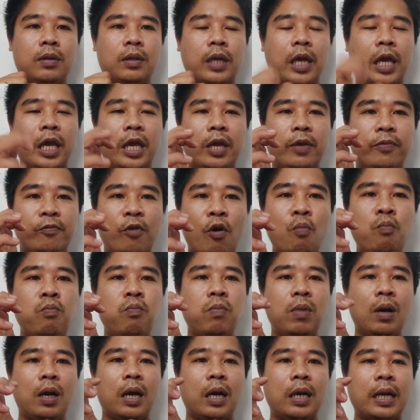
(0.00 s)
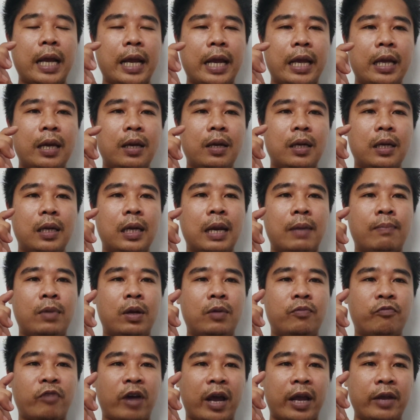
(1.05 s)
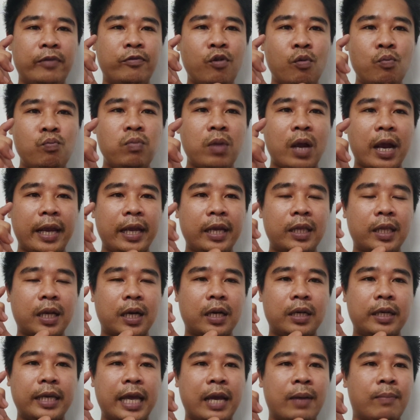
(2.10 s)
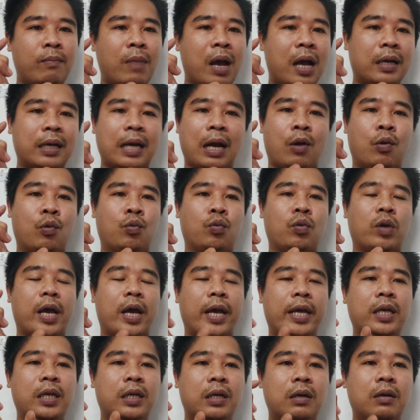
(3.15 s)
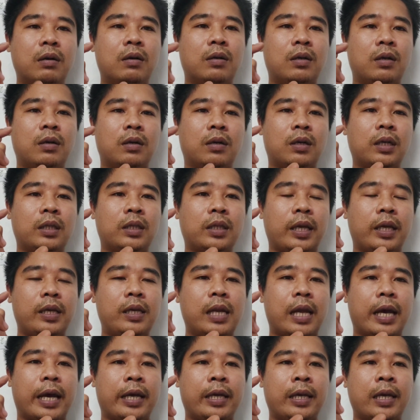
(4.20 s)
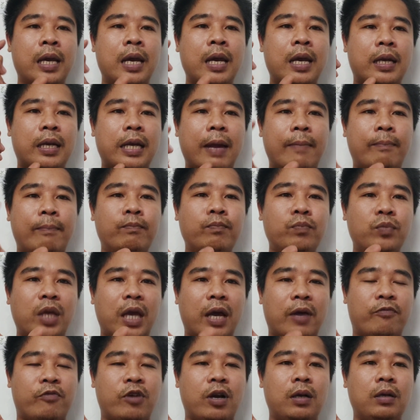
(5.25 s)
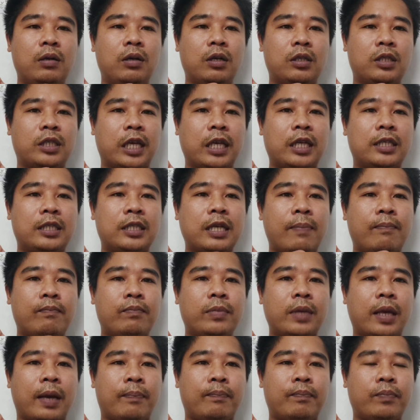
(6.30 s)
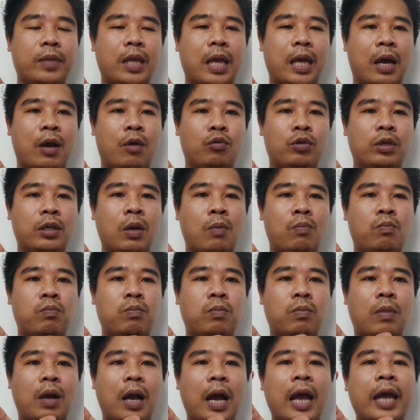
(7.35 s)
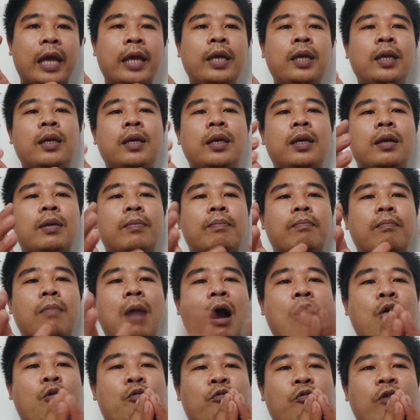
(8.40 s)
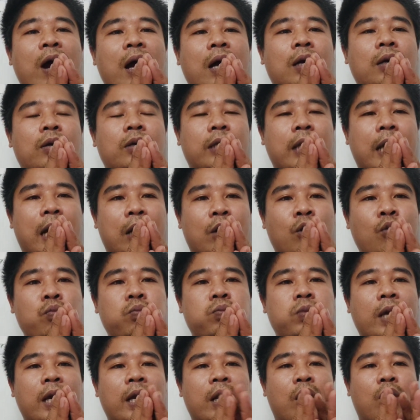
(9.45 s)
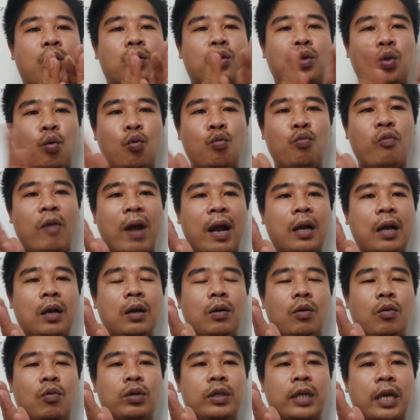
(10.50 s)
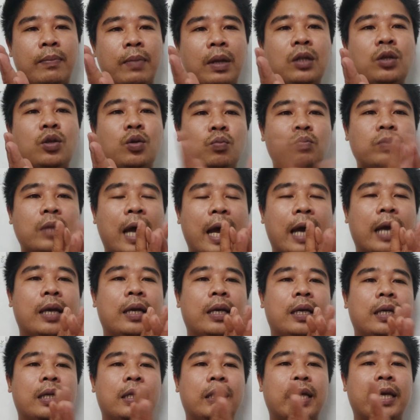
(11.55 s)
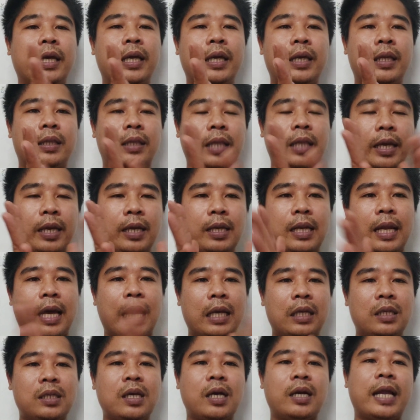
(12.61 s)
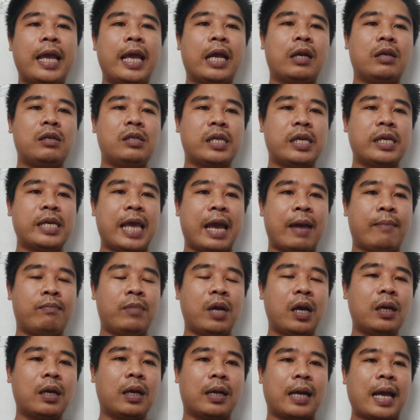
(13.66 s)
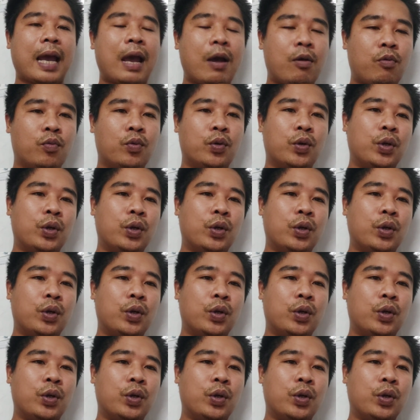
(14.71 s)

thì phun ở đây á, là mình phải phun ngay thời gian ban đầu để ngừa được cái tỷ lệ nấm và phẫn nó sẽ xâm nhập vào trong cái bao phấn và lúc giai đoạn thụ phấn của trái mít chúng ta thì tỷ lệ sơ đen nó sẽ giảm rất là cao